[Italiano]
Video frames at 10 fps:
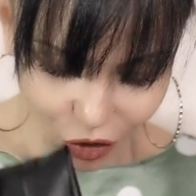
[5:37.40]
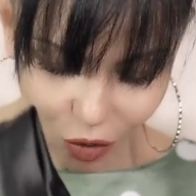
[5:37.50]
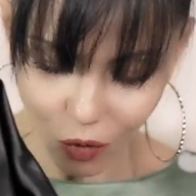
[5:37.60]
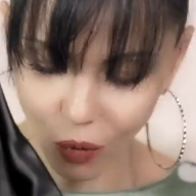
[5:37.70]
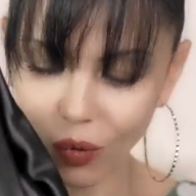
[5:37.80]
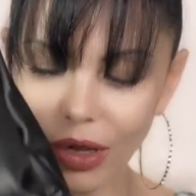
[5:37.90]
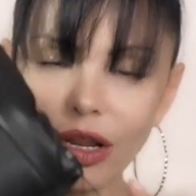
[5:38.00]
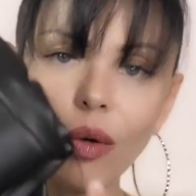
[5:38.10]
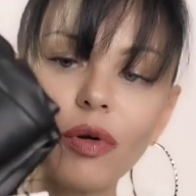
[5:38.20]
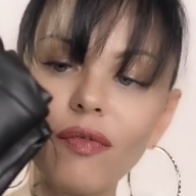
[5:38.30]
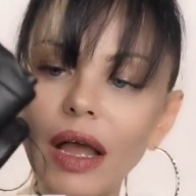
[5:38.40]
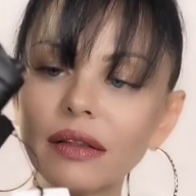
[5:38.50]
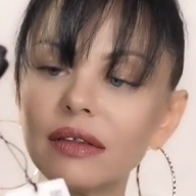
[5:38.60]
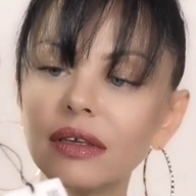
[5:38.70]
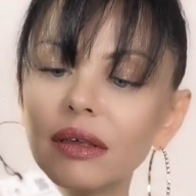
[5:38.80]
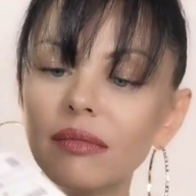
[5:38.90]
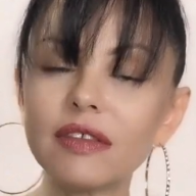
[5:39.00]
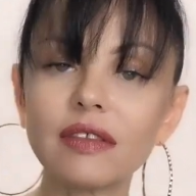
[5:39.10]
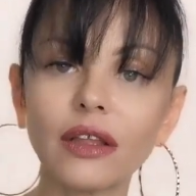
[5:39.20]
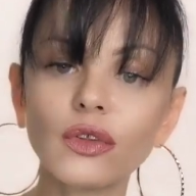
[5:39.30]
comunque li ho provati mi
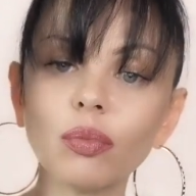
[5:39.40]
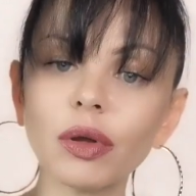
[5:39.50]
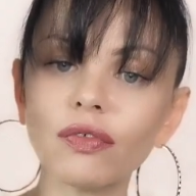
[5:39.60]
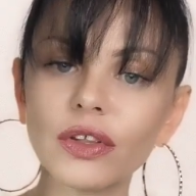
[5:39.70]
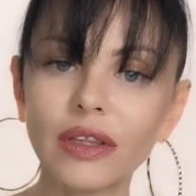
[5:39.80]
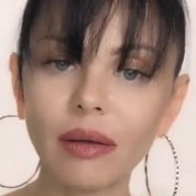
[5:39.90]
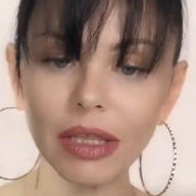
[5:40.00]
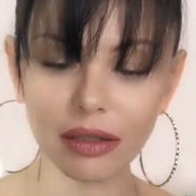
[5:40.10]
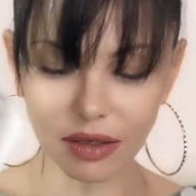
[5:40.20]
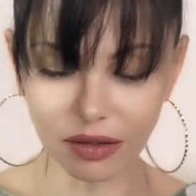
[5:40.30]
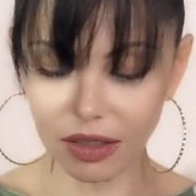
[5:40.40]
stanno perfettamente